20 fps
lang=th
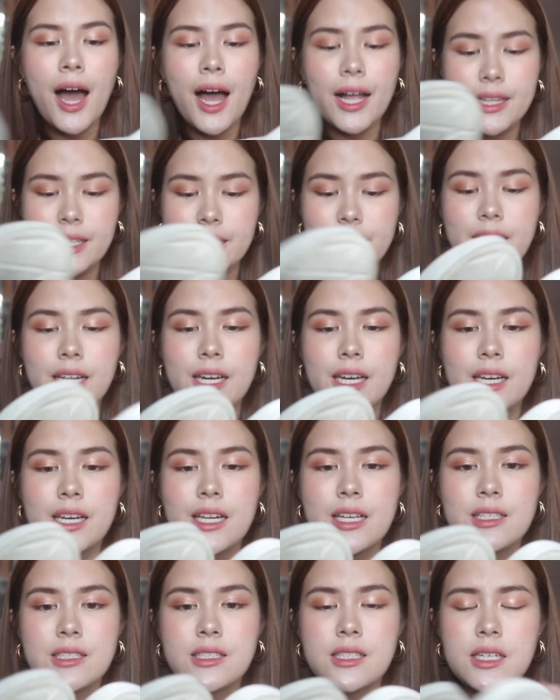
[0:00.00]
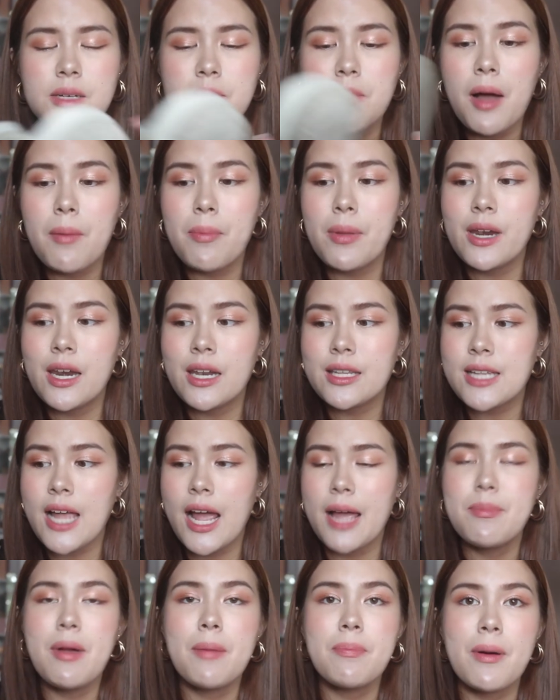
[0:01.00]
อันนี้เนี่ยลิลลี่ซื้อมาเป็นไซ
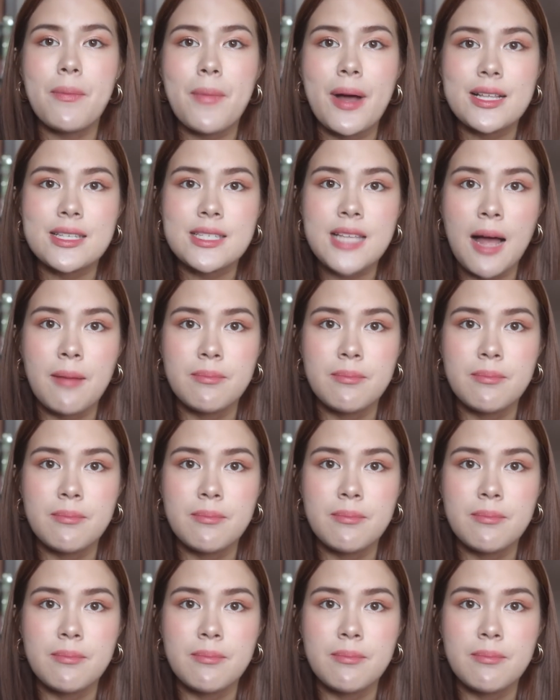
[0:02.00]
ส์แบบประมาณ